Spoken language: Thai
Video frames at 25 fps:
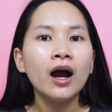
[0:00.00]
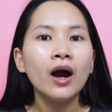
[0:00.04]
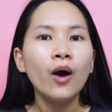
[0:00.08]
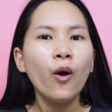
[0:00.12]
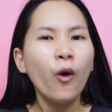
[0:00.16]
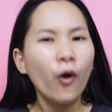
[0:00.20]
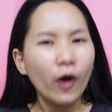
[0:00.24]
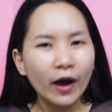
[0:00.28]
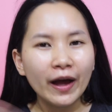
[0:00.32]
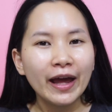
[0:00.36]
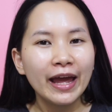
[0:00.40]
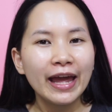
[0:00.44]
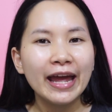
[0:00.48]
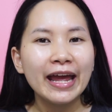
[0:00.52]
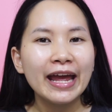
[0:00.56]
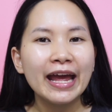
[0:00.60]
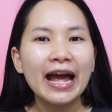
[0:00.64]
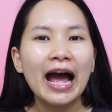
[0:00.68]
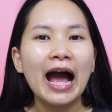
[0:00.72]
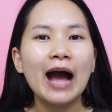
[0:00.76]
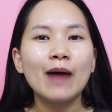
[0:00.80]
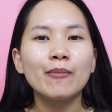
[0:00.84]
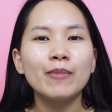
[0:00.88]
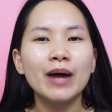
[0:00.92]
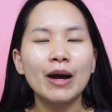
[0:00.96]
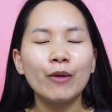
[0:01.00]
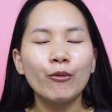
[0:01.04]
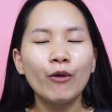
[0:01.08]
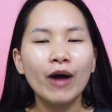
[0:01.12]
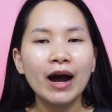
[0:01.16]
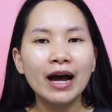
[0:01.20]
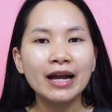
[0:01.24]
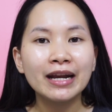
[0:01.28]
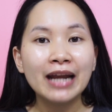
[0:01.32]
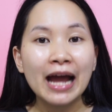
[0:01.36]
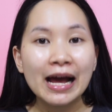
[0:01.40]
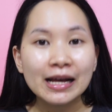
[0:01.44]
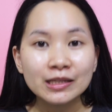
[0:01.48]
โอเคอะแบบว่า
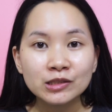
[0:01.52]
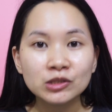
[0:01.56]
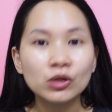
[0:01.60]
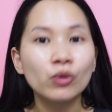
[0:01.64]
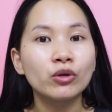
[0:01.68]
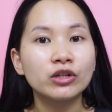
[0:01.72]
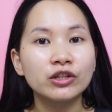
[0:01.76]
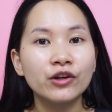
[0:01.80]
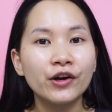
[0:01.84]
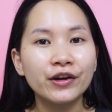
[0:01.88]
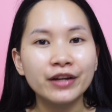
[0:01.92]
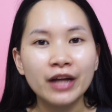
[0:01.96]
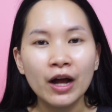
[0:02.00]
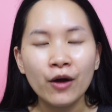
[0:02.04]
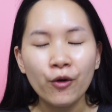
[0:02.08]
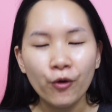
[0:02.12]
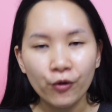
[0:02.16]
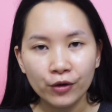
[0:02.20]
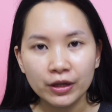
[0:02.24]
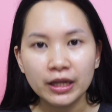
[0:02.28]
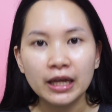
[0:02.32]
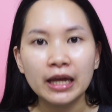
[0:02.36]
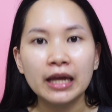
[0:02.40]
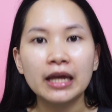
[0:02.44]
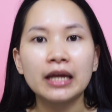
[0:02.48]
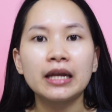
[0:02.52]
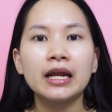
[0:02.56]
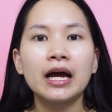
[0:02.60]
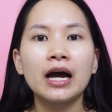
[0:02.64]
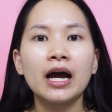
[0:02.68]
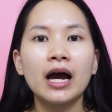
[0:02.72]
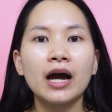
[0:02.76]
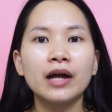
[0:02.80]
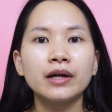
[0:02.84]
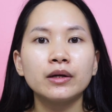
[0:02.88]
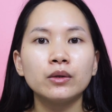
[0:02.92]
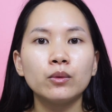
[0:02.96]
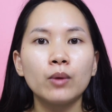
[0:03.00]
หน้าสดก็ยังโอเคนะ
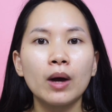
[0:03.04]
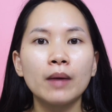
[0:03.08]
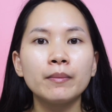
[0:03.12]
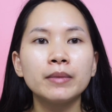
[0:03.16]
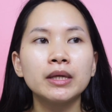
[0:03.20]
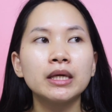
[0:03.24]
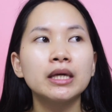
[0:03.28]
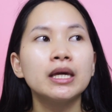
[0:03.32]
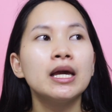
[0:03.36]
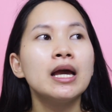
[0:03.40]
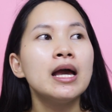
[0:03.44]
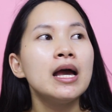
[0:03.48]
คะ หรือว่ามี